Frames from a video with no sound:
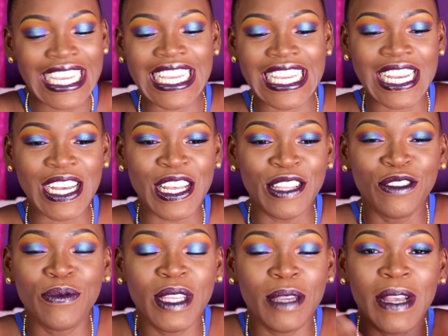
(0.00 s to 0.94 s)
Et euh,
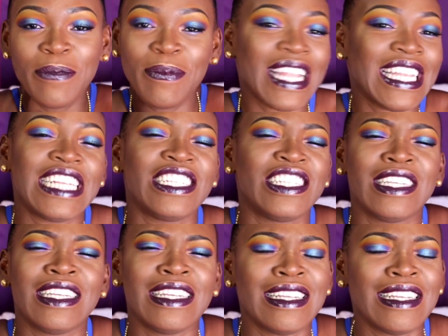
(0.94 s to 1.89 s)
n'oubliez pas de
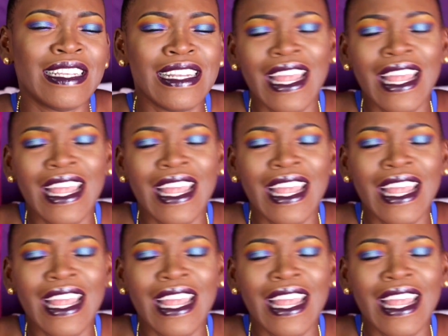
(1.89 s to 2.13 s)
partager,